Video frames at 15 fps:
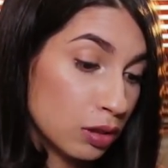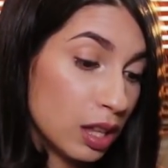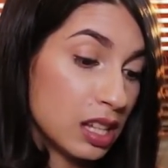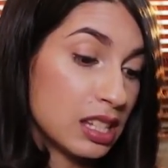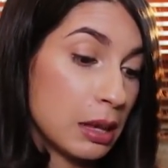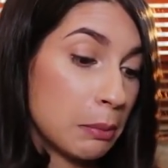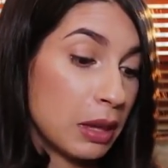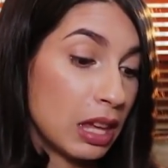
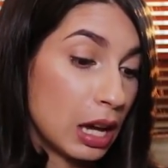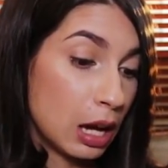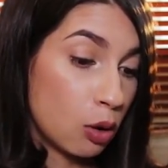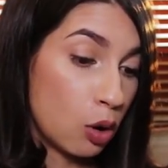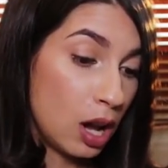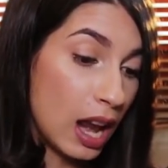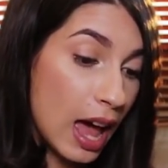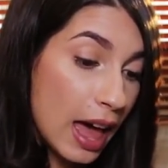Hice piña
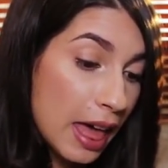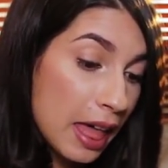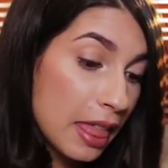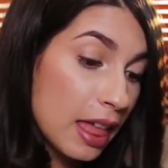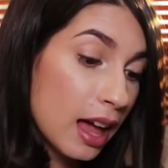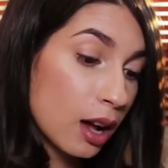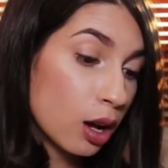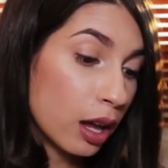
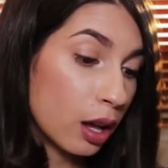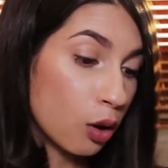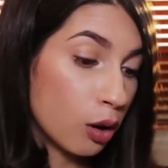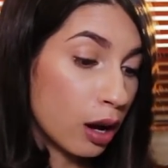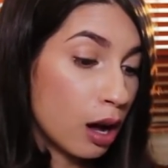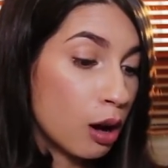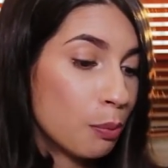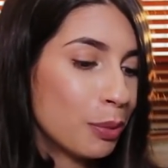colada,
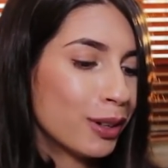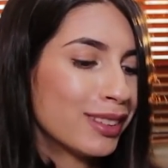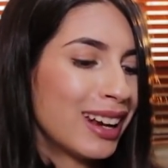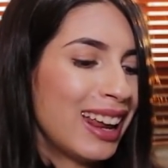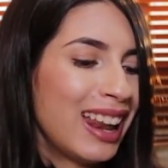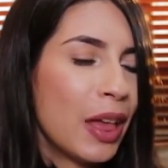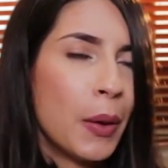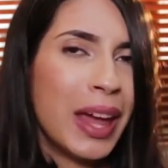encocados,
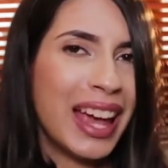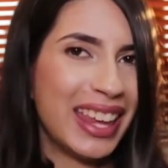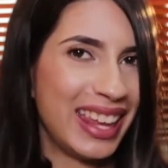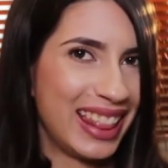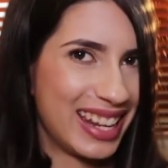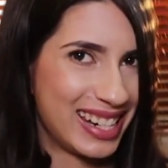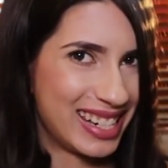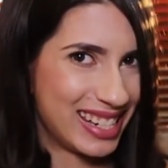postres, helados y
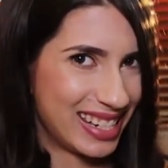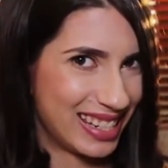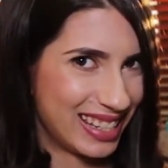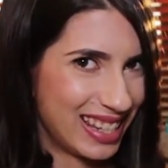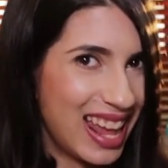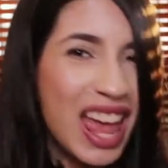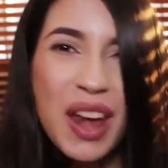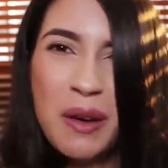galletas.
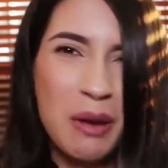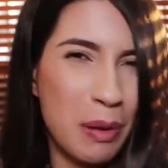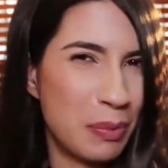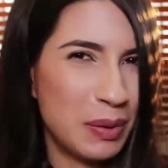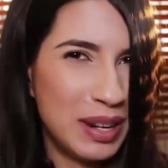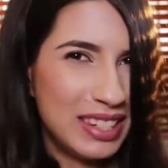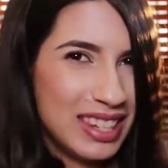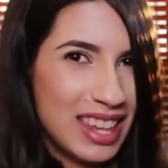No es
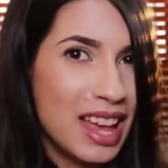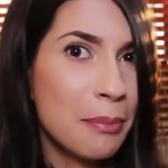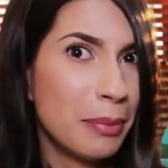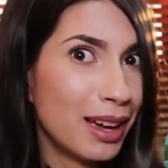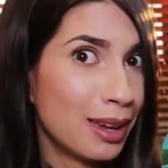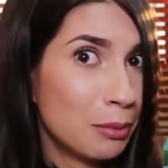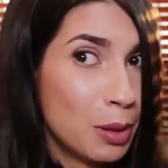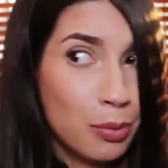publicidad,
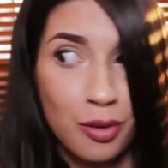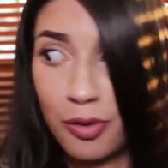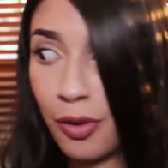páguenme por